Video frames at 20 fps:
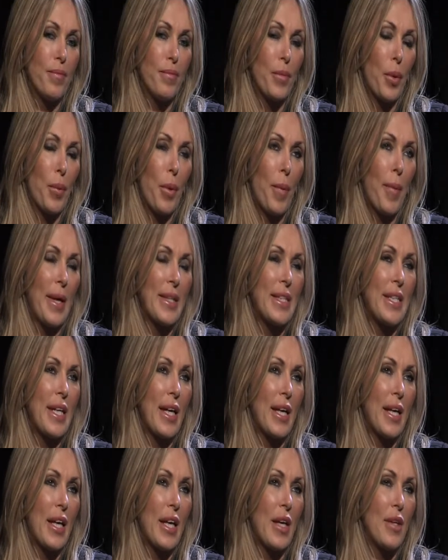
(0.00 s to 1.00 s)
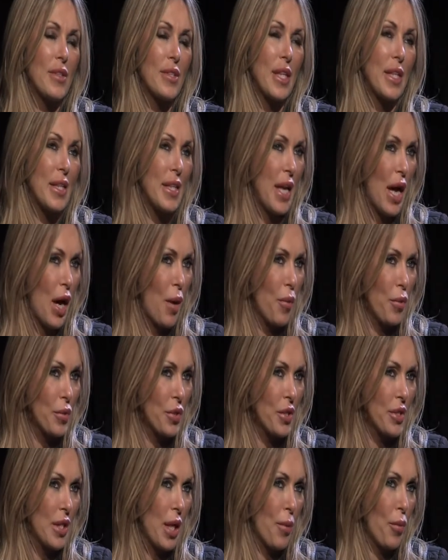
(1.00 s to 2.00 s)
problematica che sentiamo,
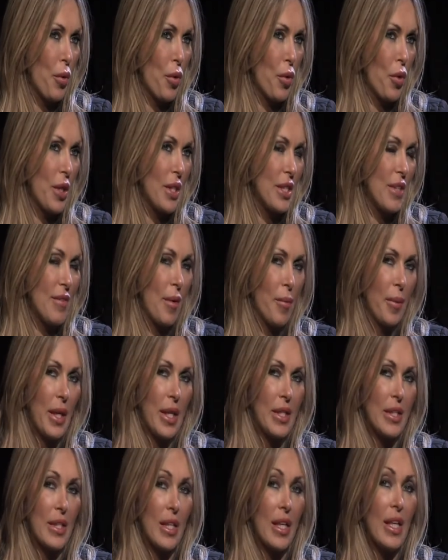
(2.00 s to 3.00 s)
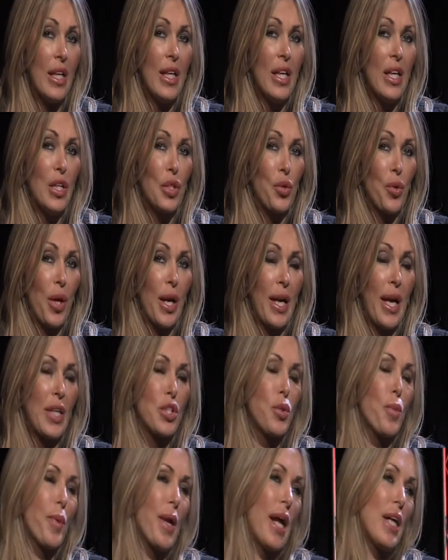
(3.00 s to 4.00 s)
sentiamo collettivamente. Non a
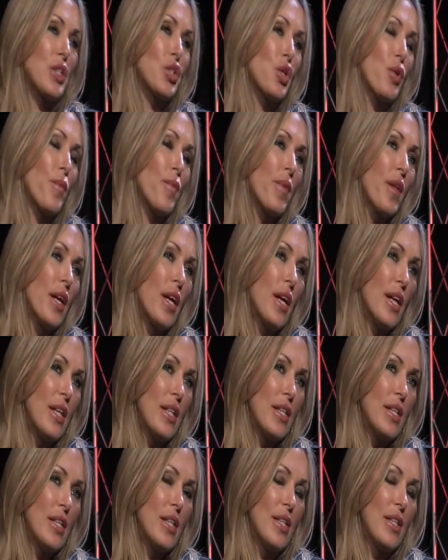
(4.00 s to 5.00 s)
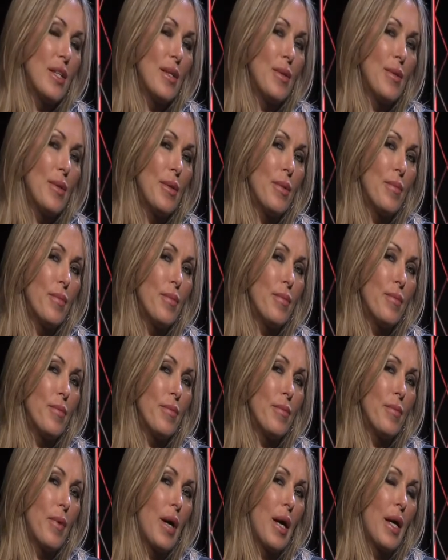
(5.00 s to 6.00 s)
caso, peraltro... Eh,
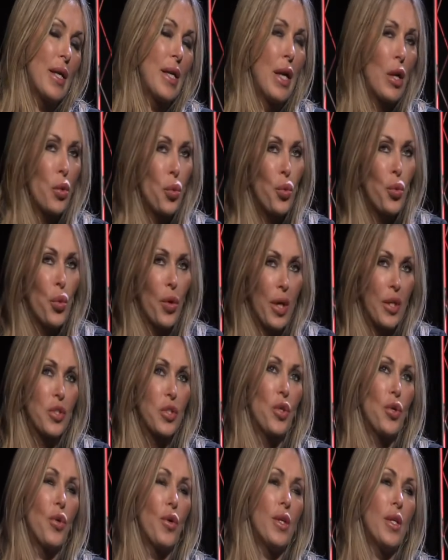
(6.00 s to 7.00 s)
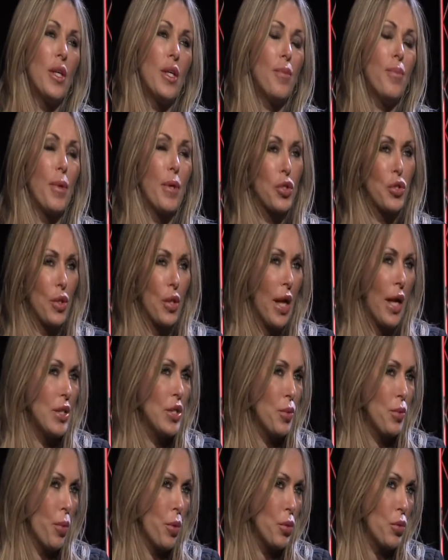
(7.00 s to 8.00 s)
in alcune occasioni
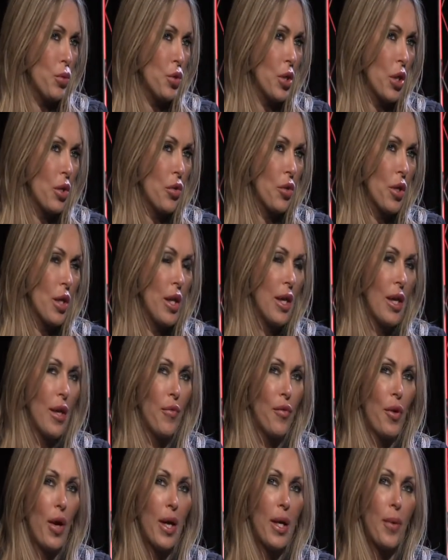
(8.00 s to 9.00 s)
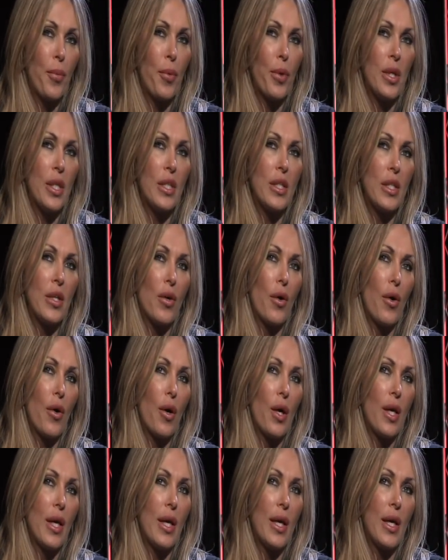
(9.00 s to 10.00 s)
personaggi poi di un certo rilievo, anche
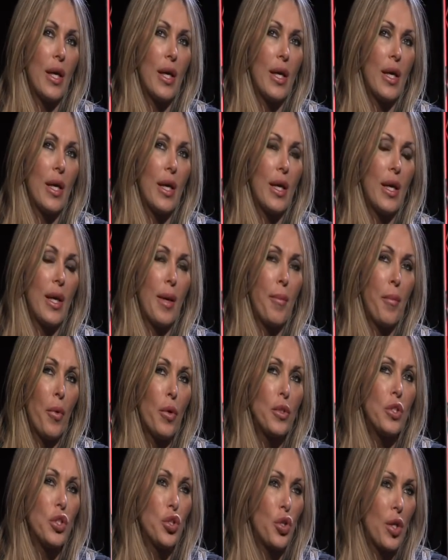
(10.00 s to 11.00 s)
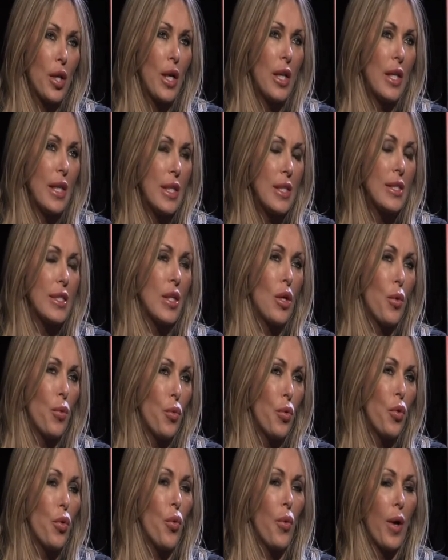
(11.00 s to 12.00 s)
politico, e, e, molti giornalisti
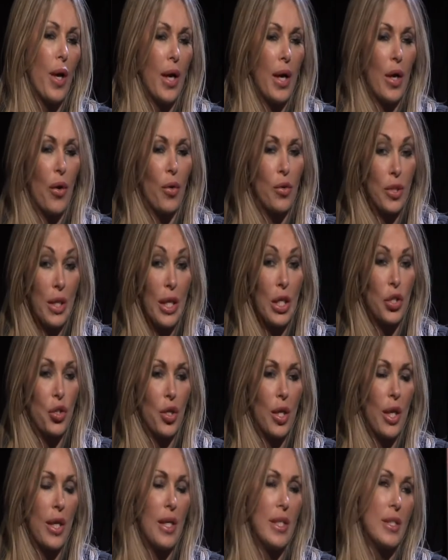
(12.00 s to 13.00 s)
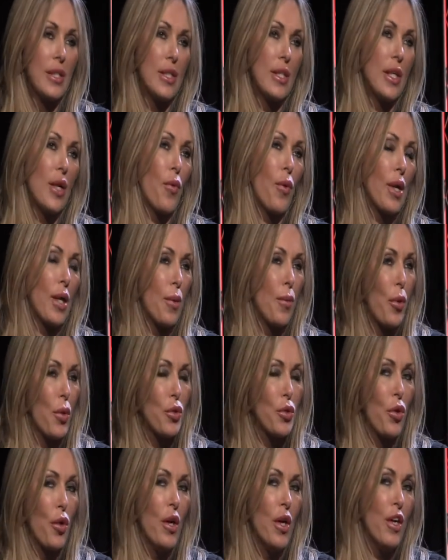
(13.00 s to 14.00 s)
comunque o telegiornalisti in qualche
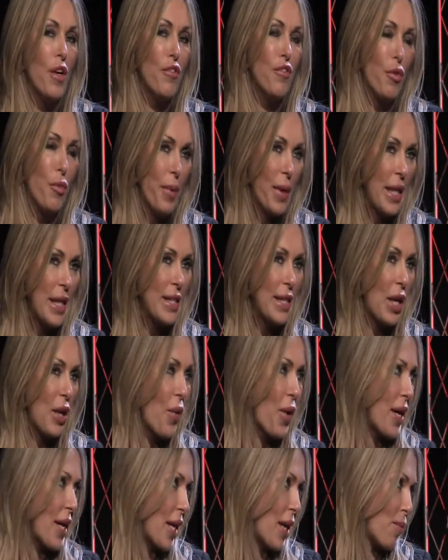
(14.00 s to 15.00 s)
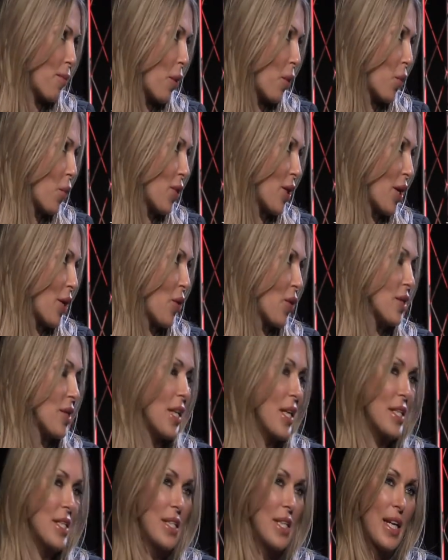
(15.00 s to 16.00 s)
modo fomentano anche la paura no?
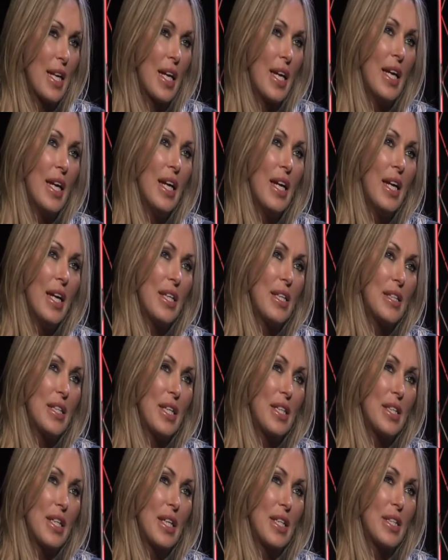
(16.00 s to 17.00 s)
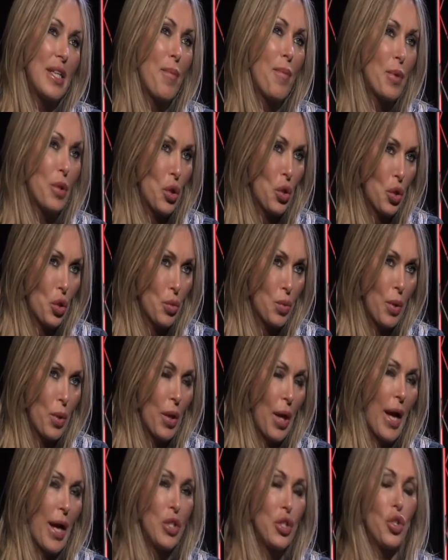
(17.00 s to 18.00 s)
di, essere, di, essere, sempre sotto
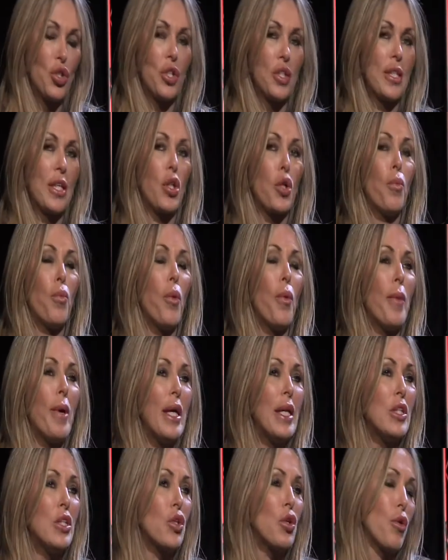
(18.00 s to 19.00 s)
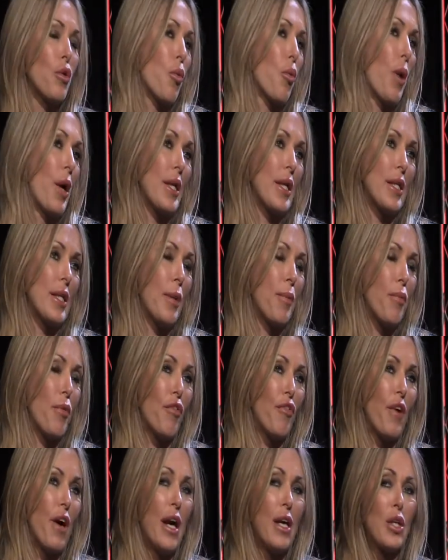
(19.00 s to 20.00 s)
spionaggio. C'è stato un momento qualche tempo
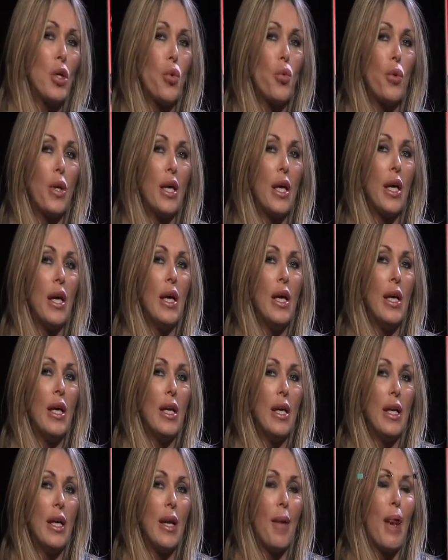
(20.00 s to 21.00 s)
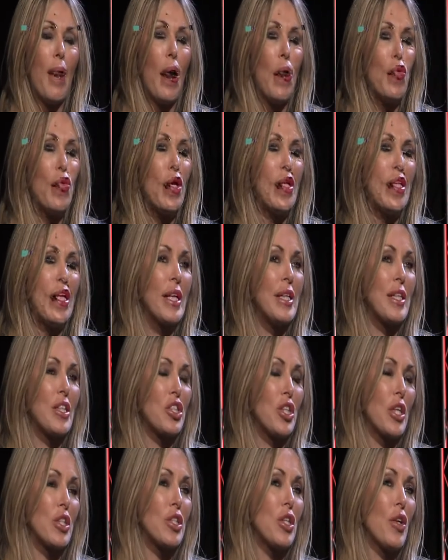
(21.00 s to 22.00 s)
fa in cui eh, la paura
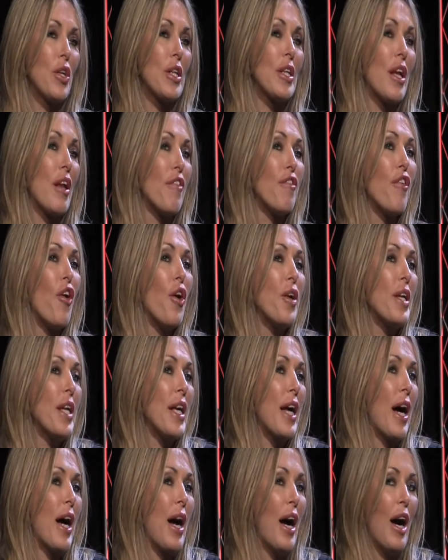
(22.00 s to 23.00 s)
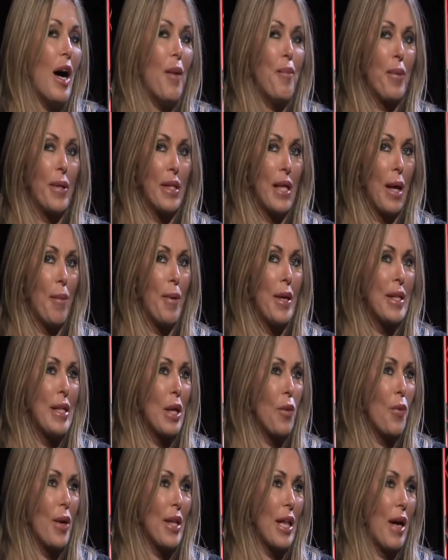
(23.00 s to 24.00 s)
dell'intercettazione telefonica praticamente
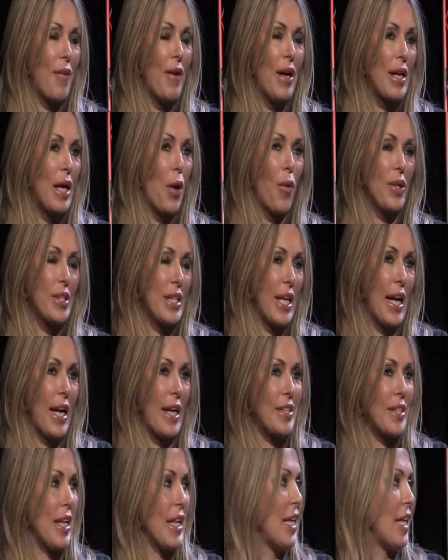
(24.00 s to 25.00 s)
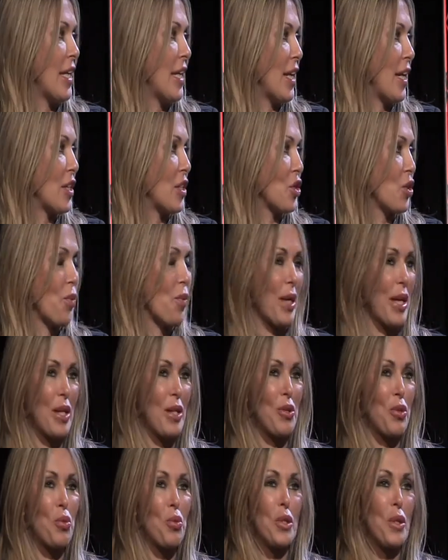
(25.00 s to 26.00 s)
riguardava anche quasi la casalinga, insomma, che
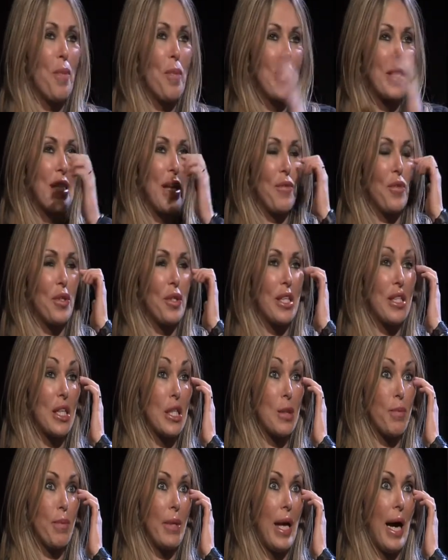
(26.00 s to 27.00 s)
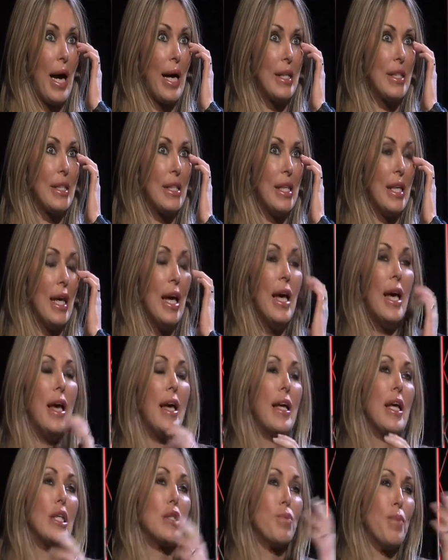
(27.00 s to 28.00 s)
tutti pensavano di essere spiati
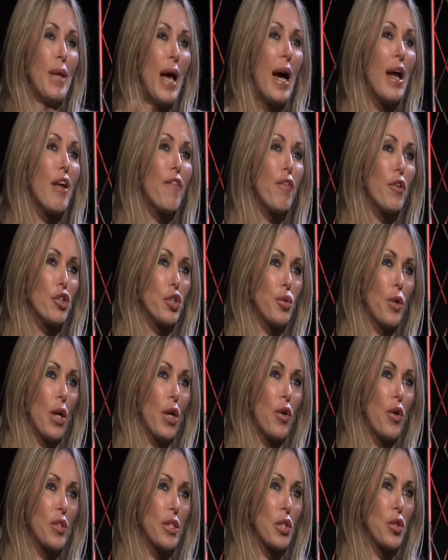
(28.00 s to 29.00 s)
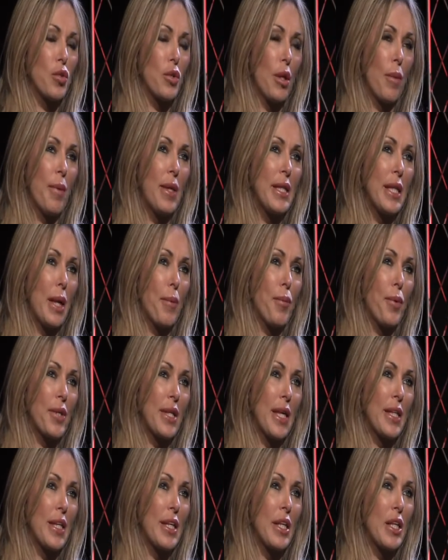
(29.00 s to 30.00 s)
e che spiare fosse una cosa assolutamente alla
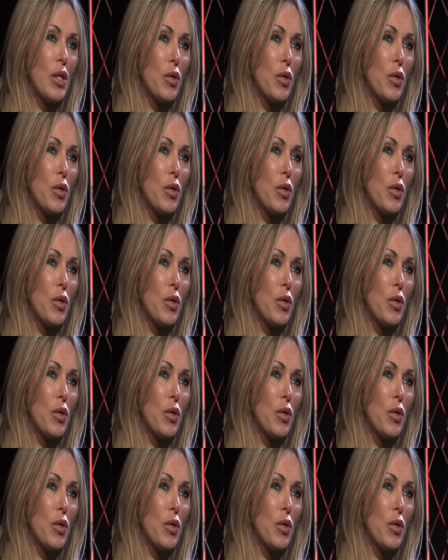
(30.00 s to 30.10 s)
portata di